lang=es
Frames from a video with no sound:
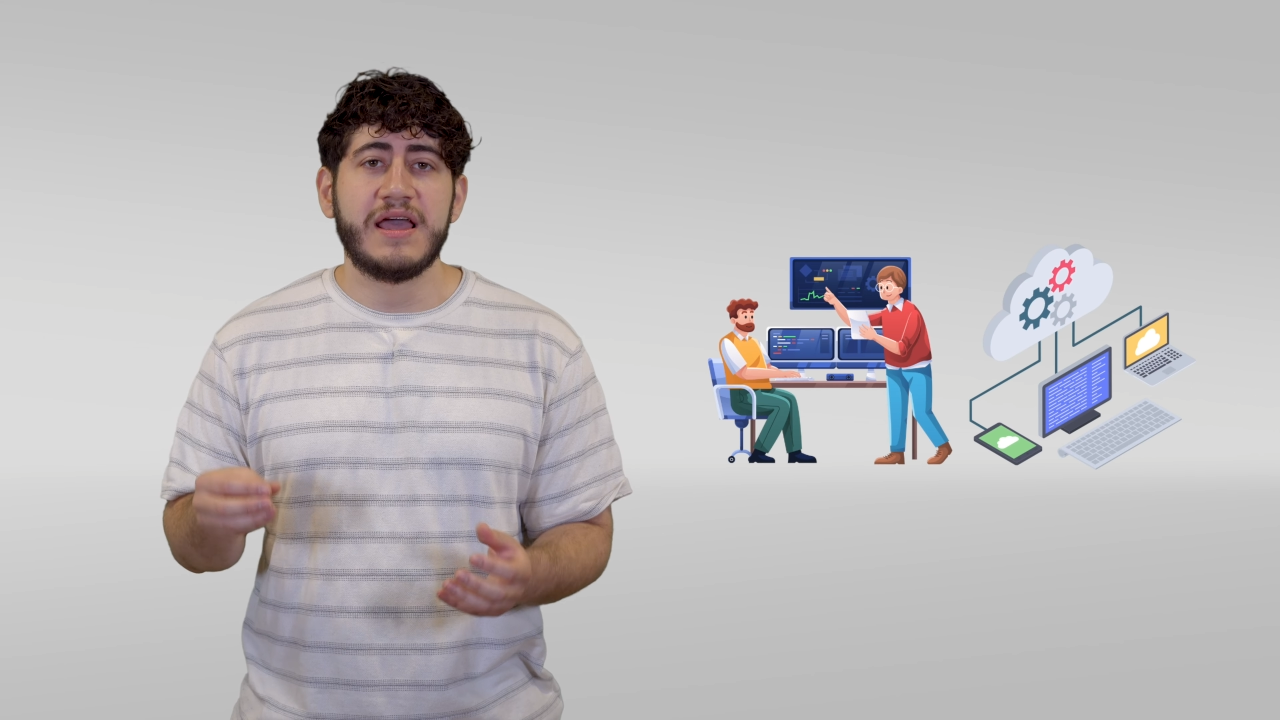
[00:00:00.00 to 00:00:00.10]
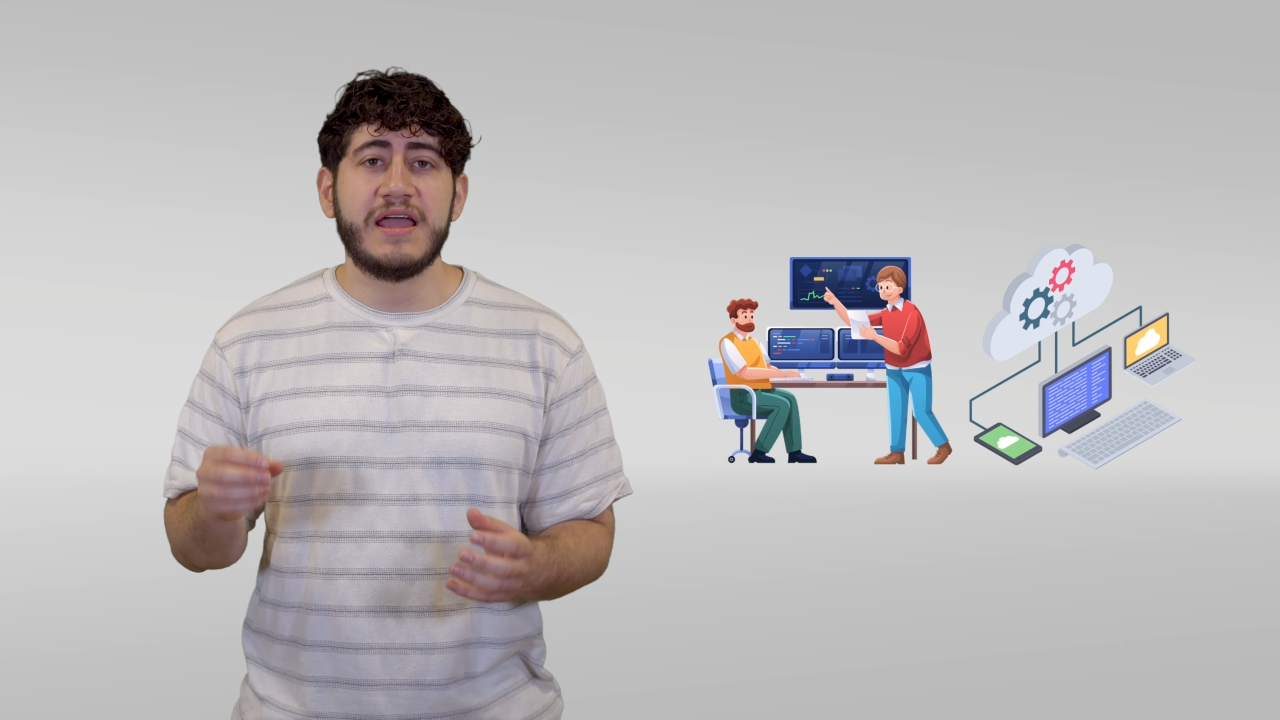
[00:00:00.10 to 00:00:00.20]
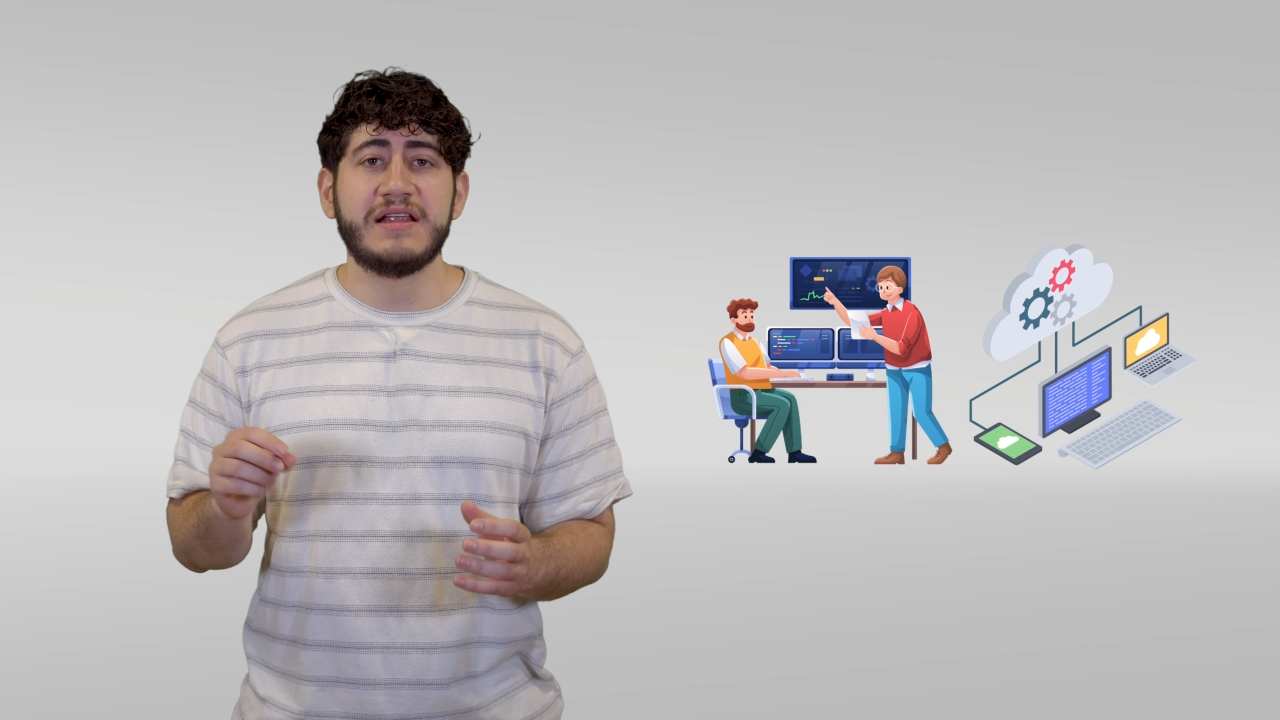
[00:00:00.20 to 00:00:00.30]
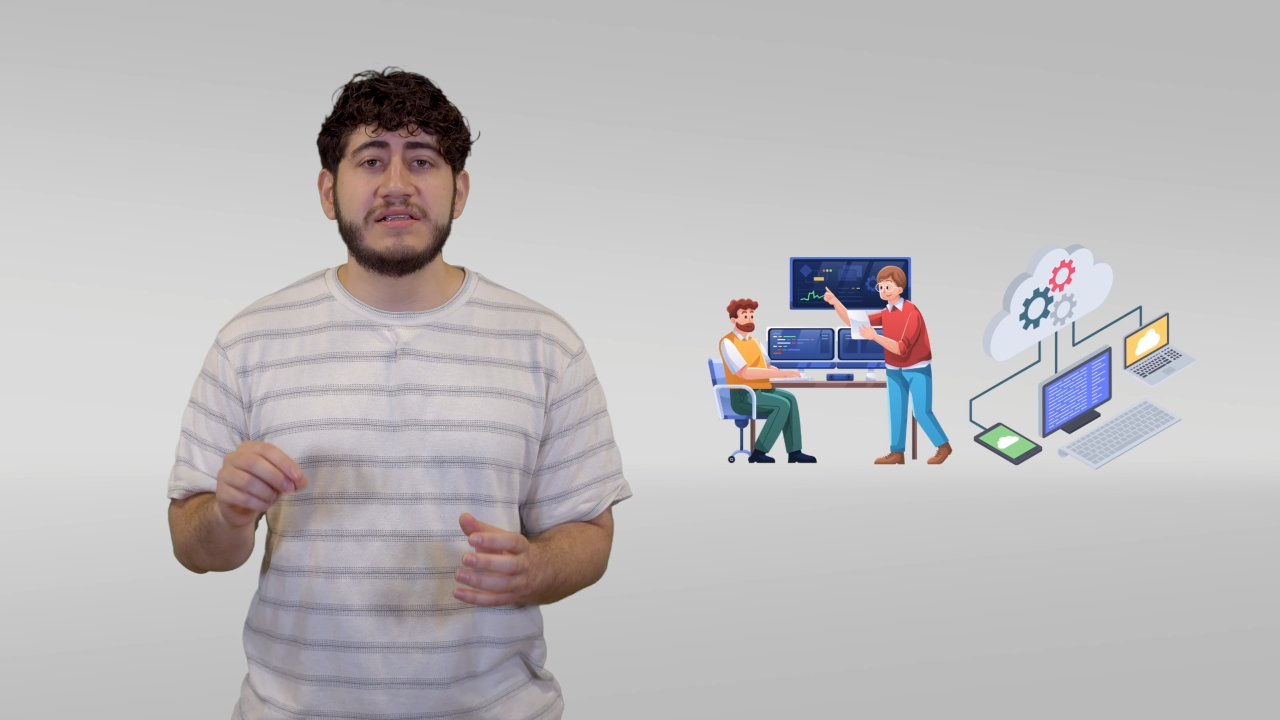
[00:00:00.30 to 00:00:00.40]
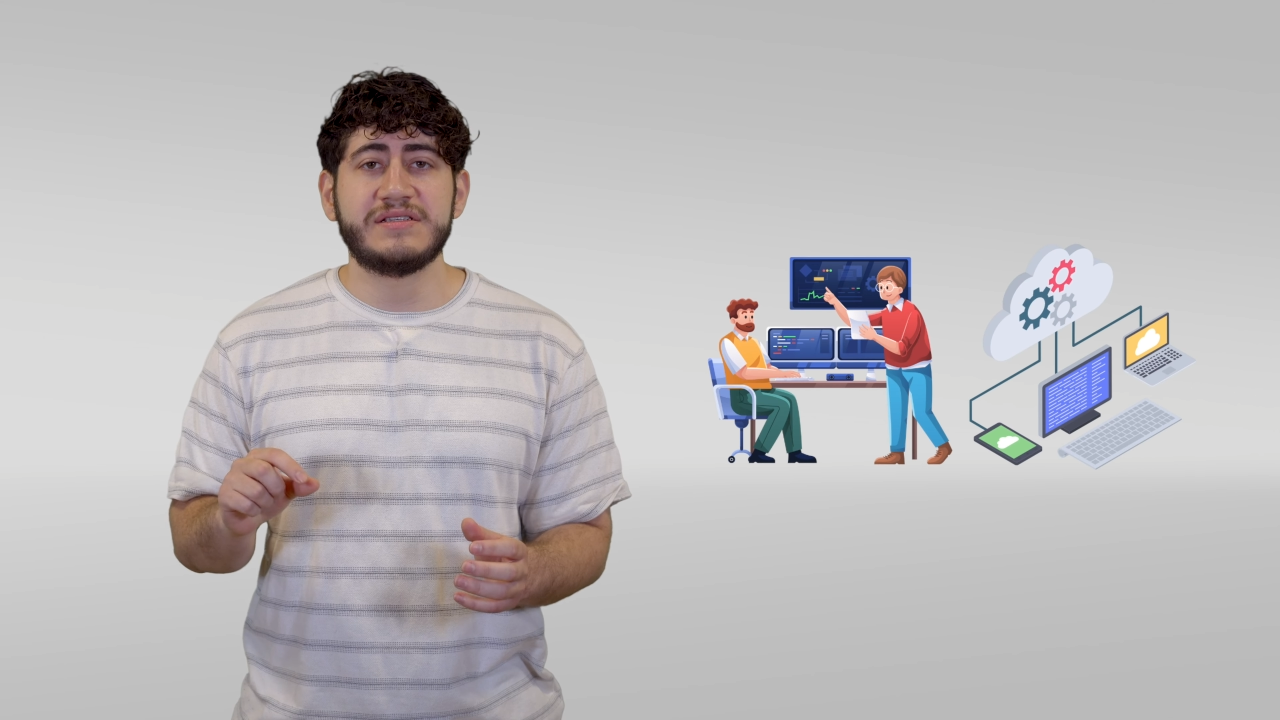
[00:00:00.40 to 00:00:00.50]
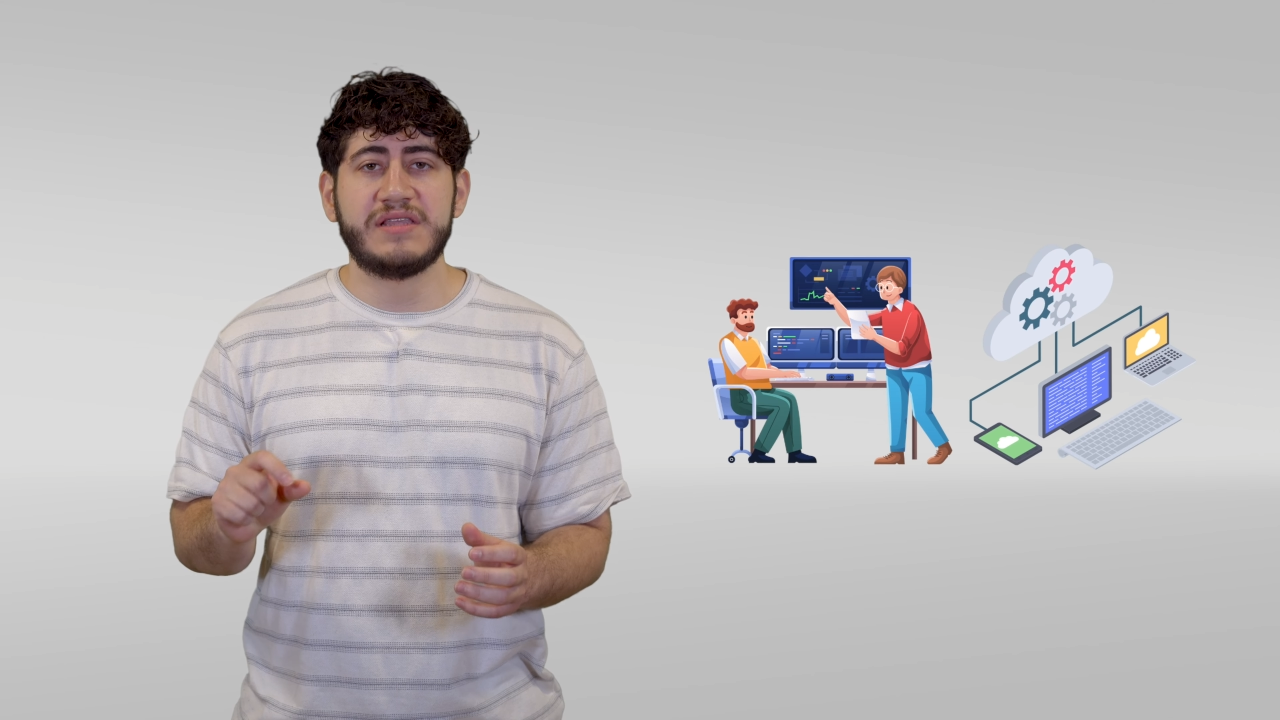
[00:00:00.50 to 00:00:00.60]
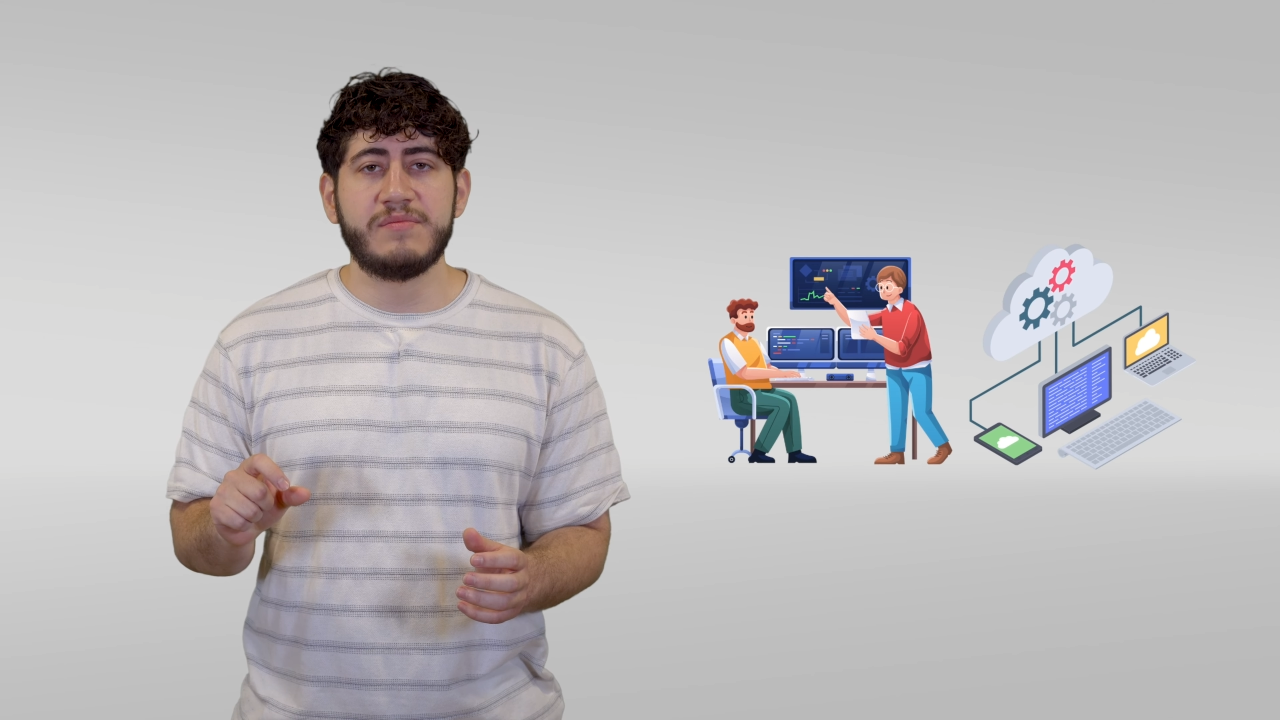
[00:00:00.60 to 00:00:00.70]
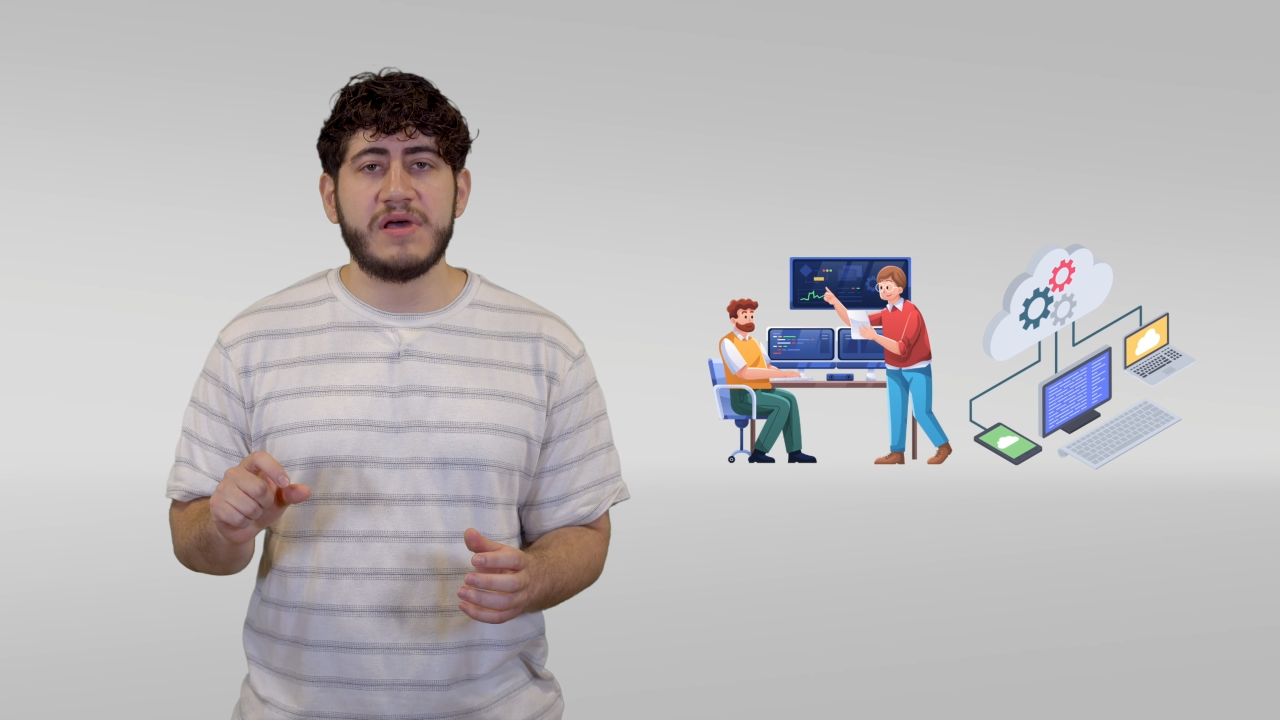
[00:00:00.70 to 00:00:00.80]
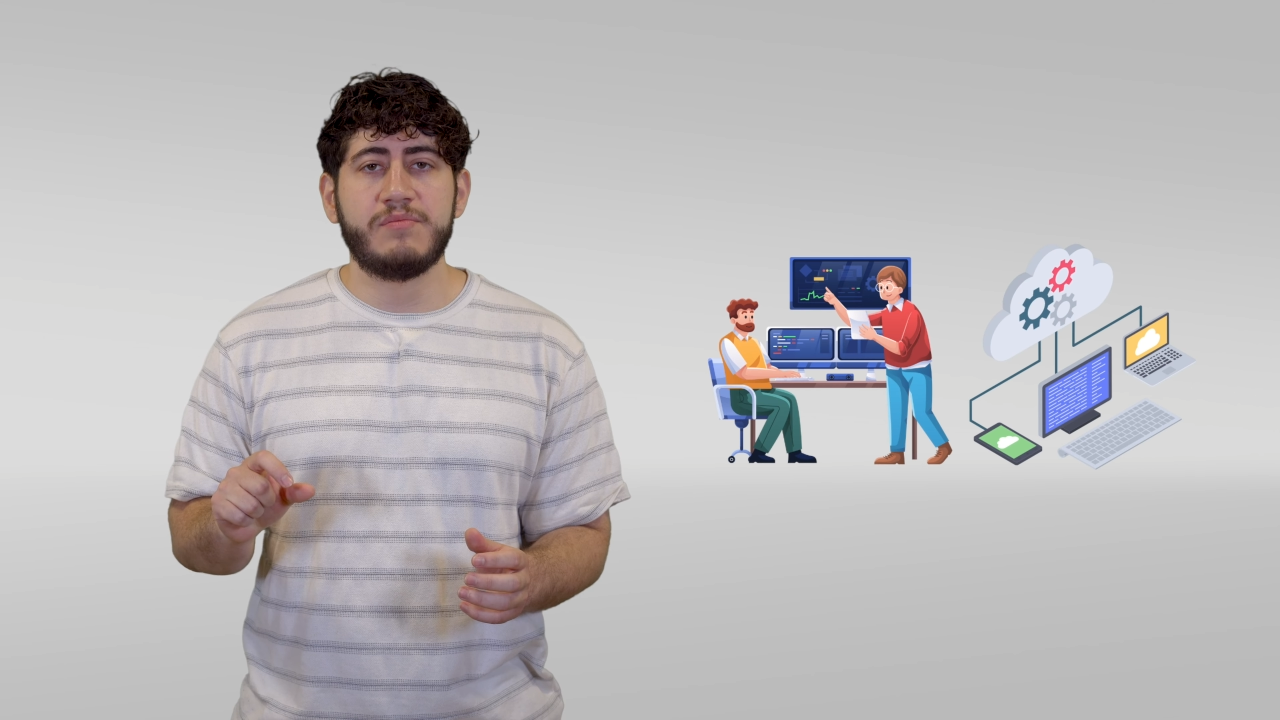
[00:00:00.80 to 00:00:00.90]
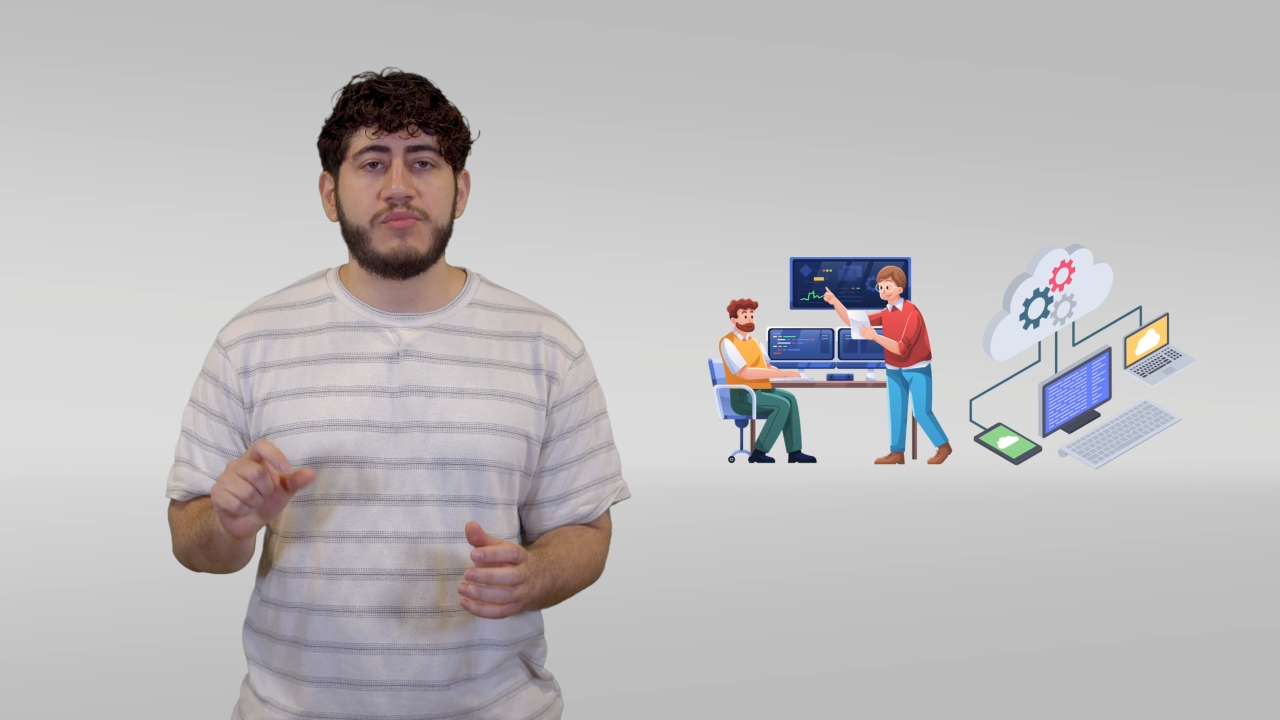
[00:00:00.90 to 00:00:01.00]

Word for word: En el sistema